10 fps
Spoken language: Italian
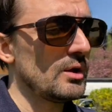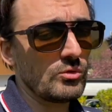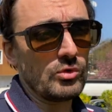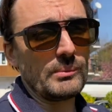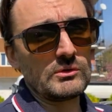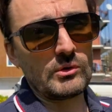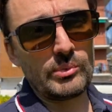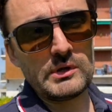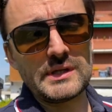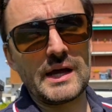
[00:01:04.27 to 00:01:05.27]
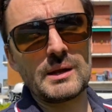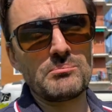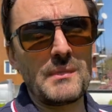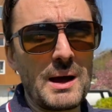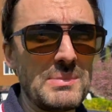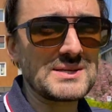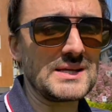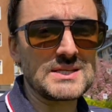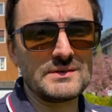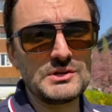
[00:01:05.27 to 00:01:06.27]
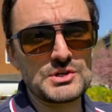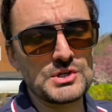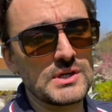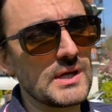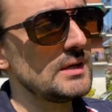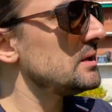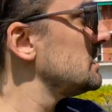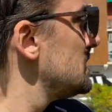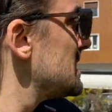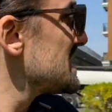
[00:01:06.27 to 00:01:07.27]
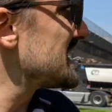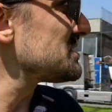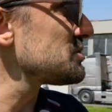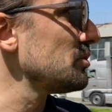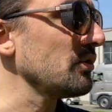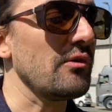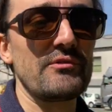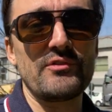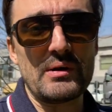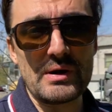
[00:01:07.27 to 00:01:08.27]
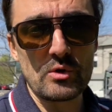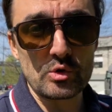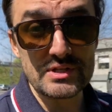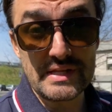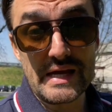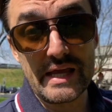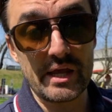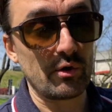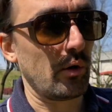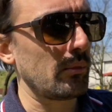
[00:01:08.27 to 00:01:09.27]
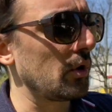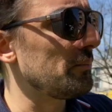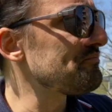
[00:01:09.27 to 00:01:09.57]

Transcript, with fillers: due metropolitane abbastanza vicine che sono Famagosta e Romolo.